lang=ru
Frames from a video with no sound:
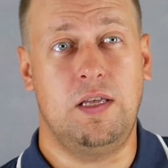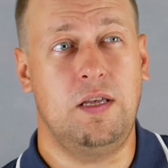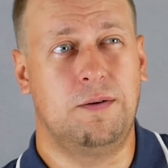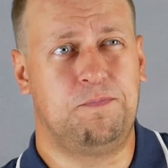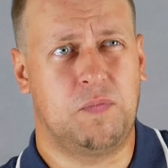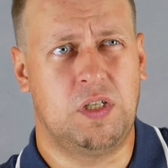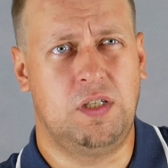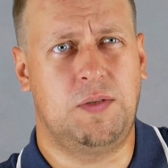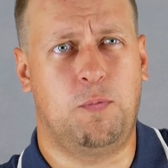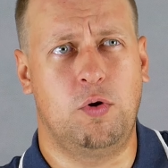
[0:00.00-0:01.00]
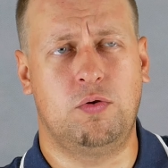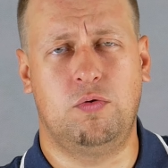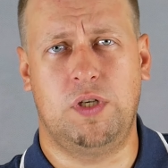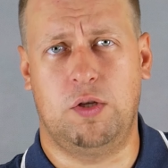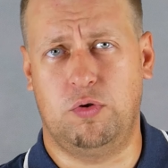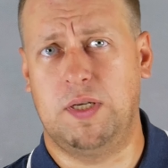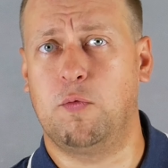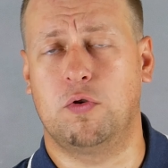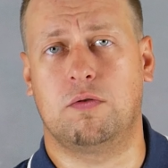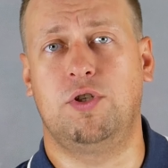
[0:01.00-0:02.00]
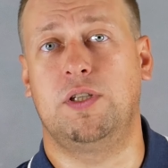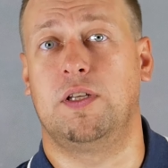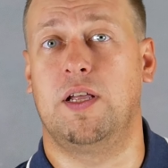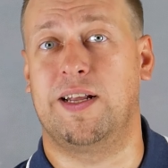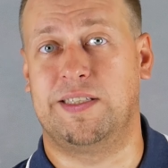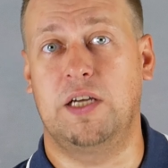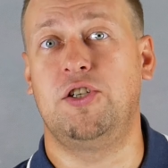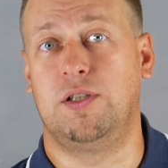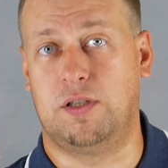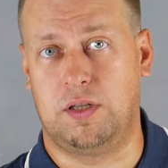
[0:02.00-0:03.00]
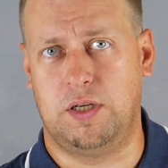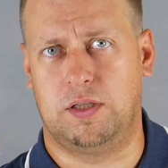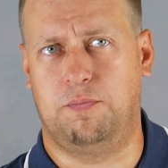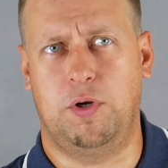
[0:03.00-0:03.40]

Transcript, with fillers: и э, использую я эту симку исключительно для раздачи интернета.